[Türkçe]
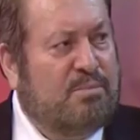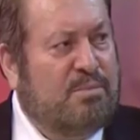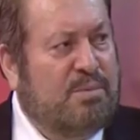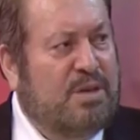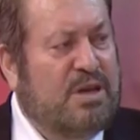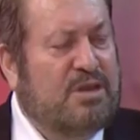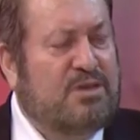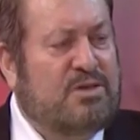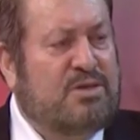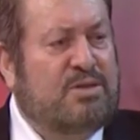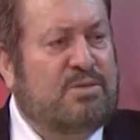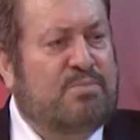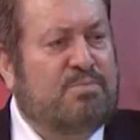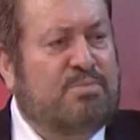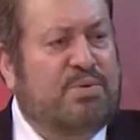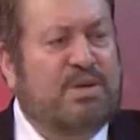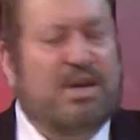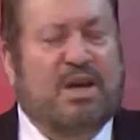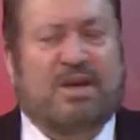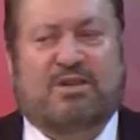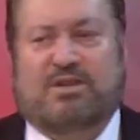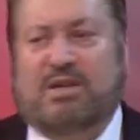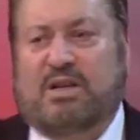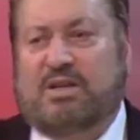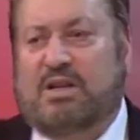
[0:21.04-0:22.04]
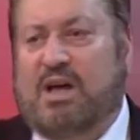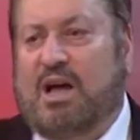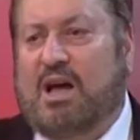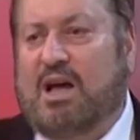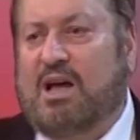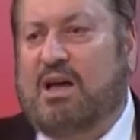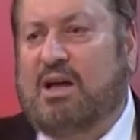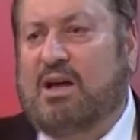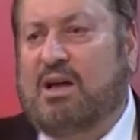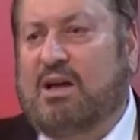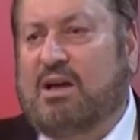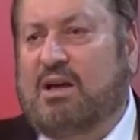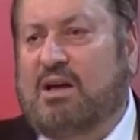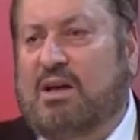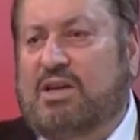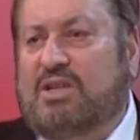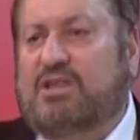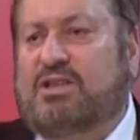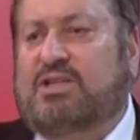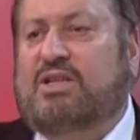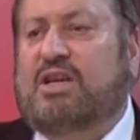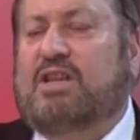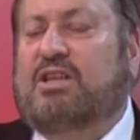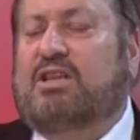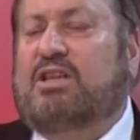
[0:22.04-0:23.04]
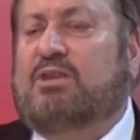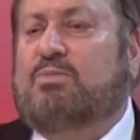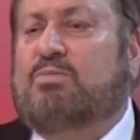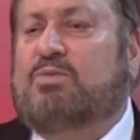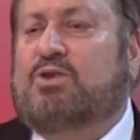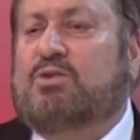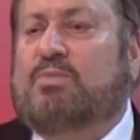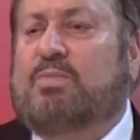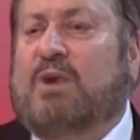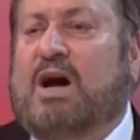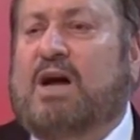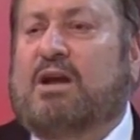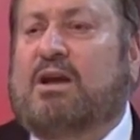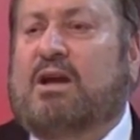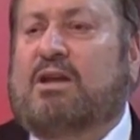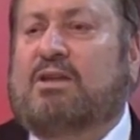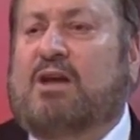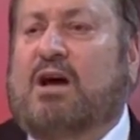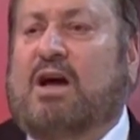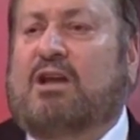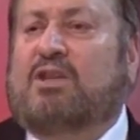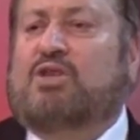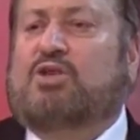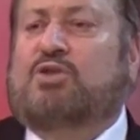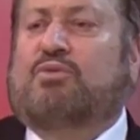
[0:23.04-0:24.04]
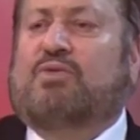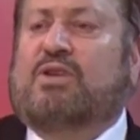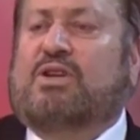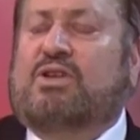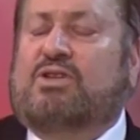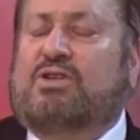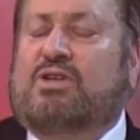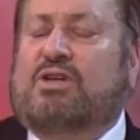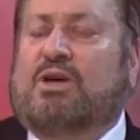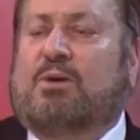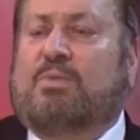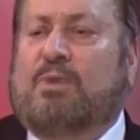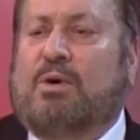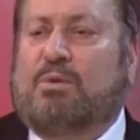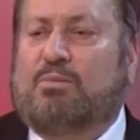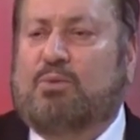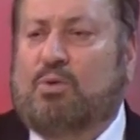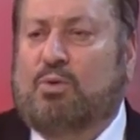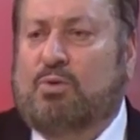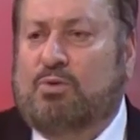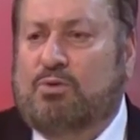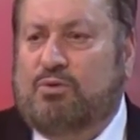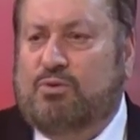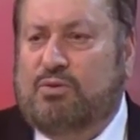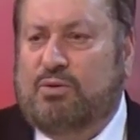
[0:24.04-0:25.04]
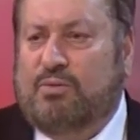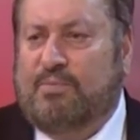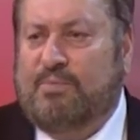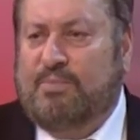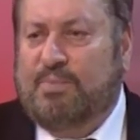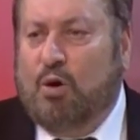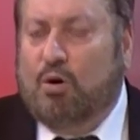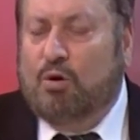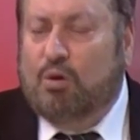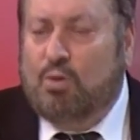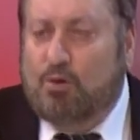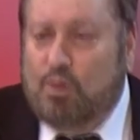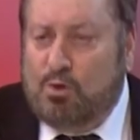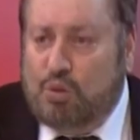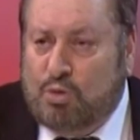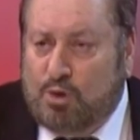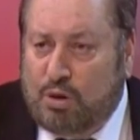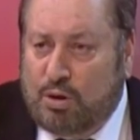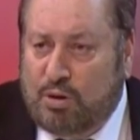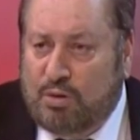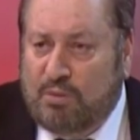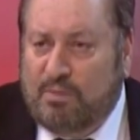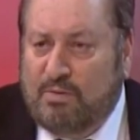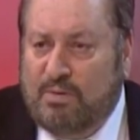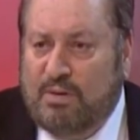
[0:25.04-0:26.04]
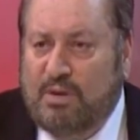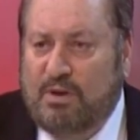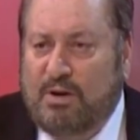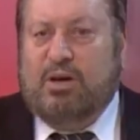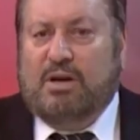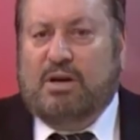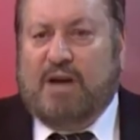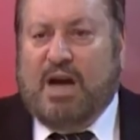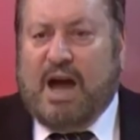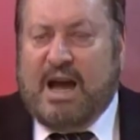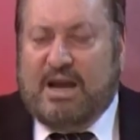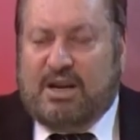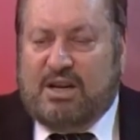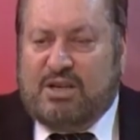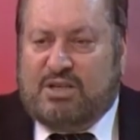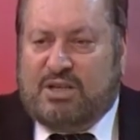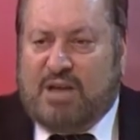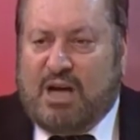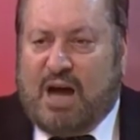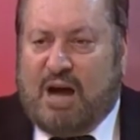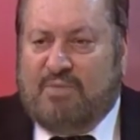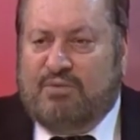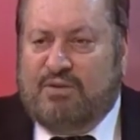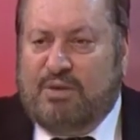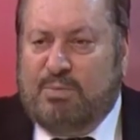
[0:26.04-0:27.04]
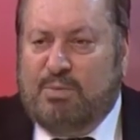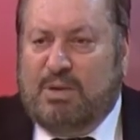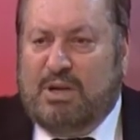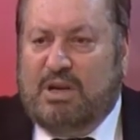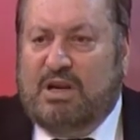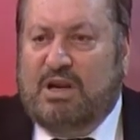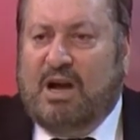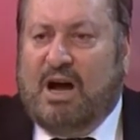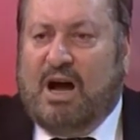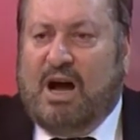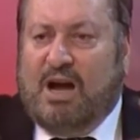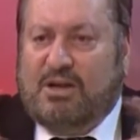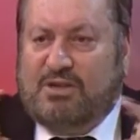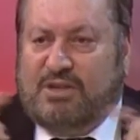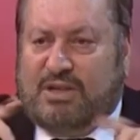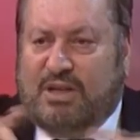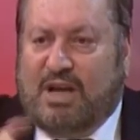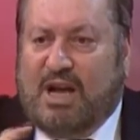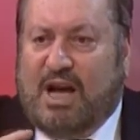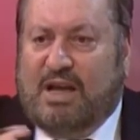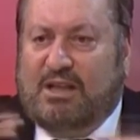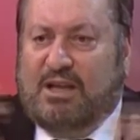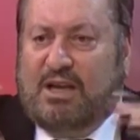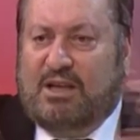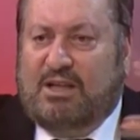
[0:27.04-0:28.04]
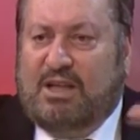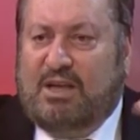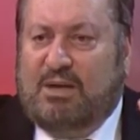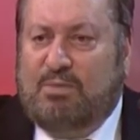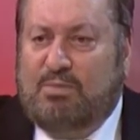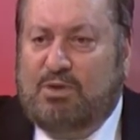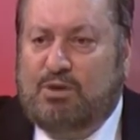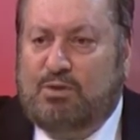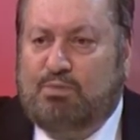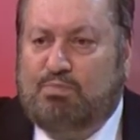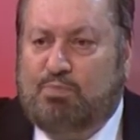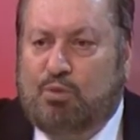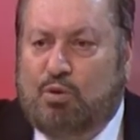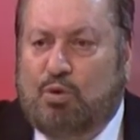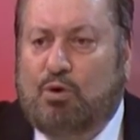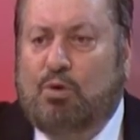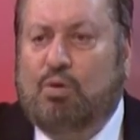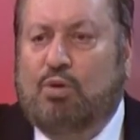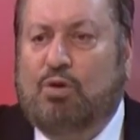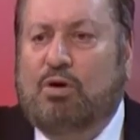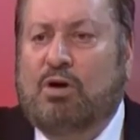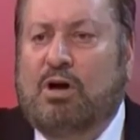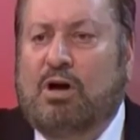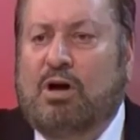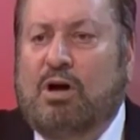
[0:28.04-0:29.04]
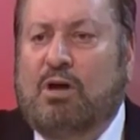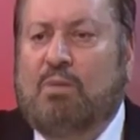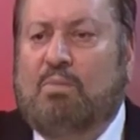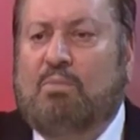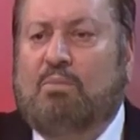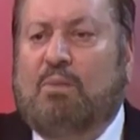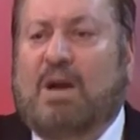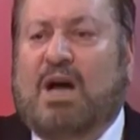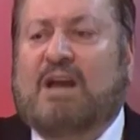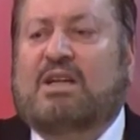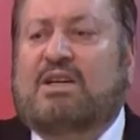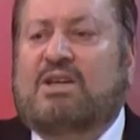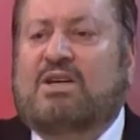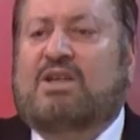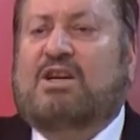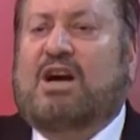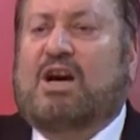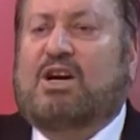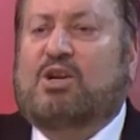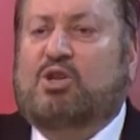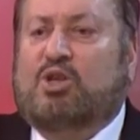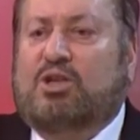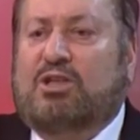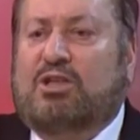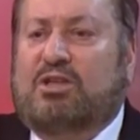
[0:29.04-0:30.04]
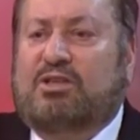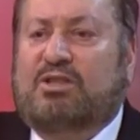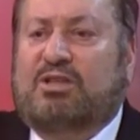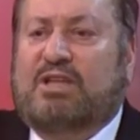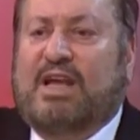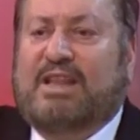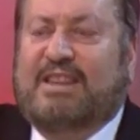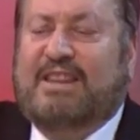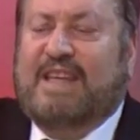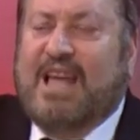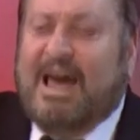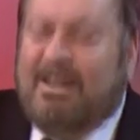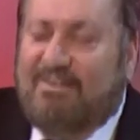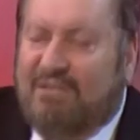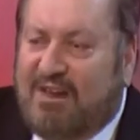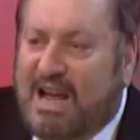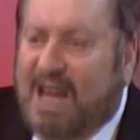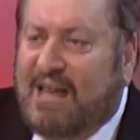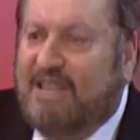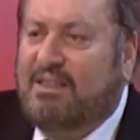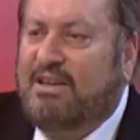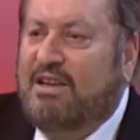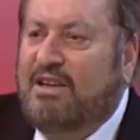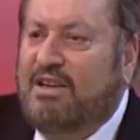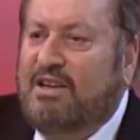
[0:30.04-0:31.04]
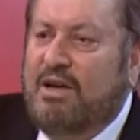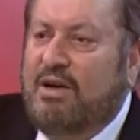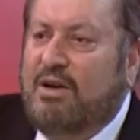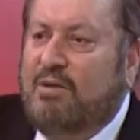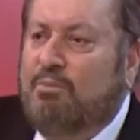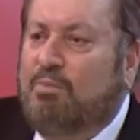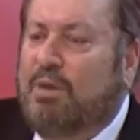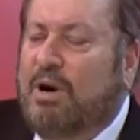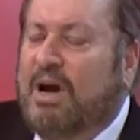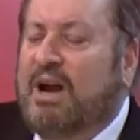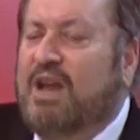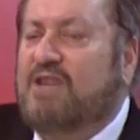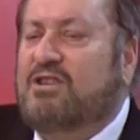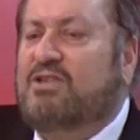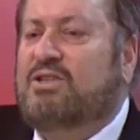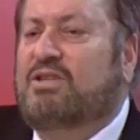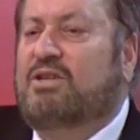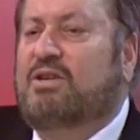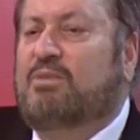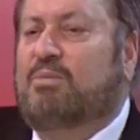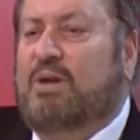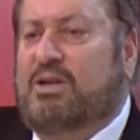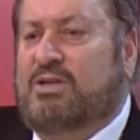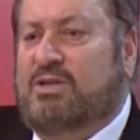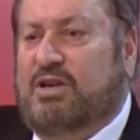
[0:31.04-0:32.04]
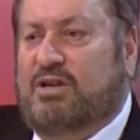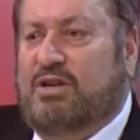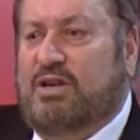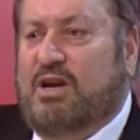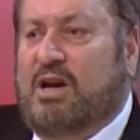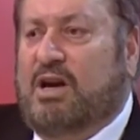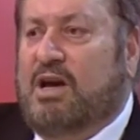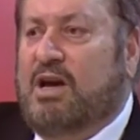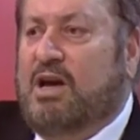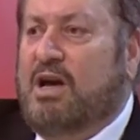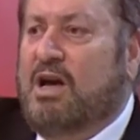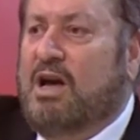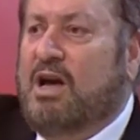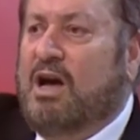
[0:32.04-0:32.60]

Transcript: biz piyasada istediğimiz manada alışverişi yapamıyoruz. Onun için Gayri safi milli hasıla dediğimiz bu malın karşılığında devlet parasını basacak.